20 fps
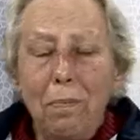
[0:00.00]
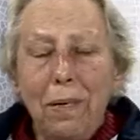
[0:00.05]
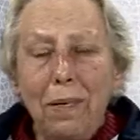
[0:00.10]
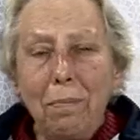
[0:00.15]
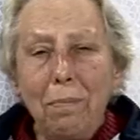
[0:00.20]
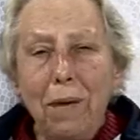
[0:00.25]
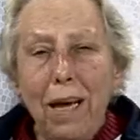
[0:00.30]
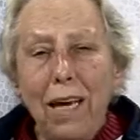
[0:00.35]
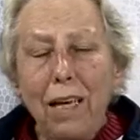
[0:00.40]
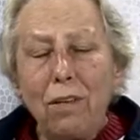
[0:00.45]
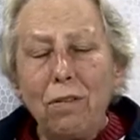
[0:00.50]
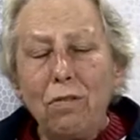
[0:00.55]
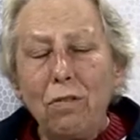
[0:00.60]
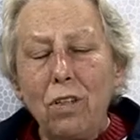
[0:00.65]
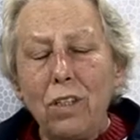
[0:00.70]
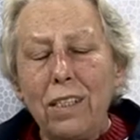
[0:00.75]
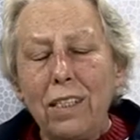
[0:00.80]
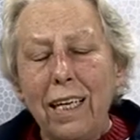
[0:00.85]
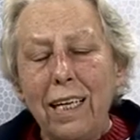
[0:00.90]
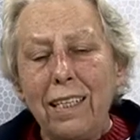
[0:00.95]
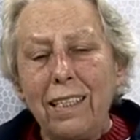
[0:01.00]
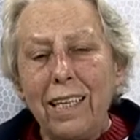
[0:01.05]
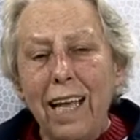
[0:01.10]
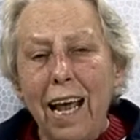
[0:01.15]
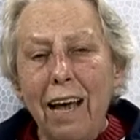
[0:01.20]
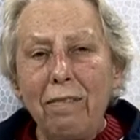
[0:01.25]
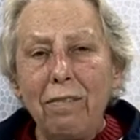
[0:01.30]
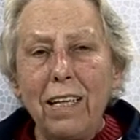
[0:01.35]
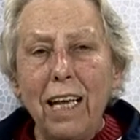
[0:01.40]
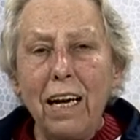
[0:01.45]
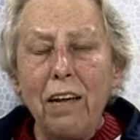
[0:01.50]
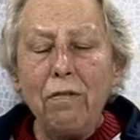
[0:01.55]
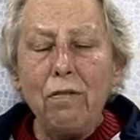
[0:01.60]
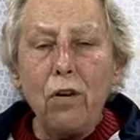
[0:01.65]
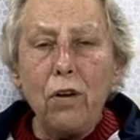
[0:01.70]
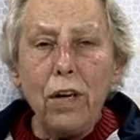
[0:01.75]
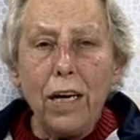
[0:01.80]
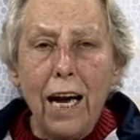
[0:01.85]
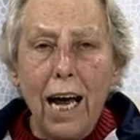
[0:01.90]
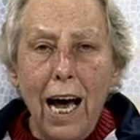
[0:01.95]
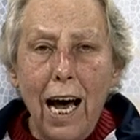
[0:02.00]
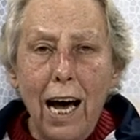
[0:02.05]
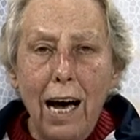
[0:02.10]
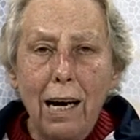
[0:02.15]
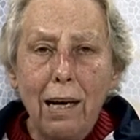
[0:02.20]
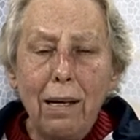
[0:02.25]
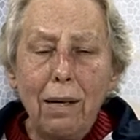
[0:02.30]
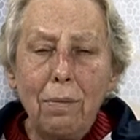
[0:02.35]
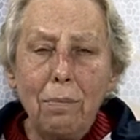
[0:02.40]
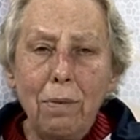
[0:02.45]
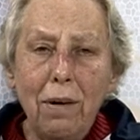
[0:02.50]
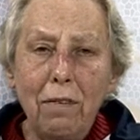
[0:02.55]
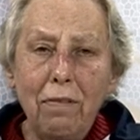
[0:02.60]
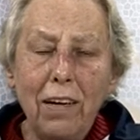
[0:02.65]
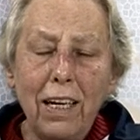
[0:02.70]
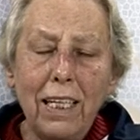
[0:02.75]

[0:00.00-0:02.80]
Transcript: primeiro, você deve telefonar para a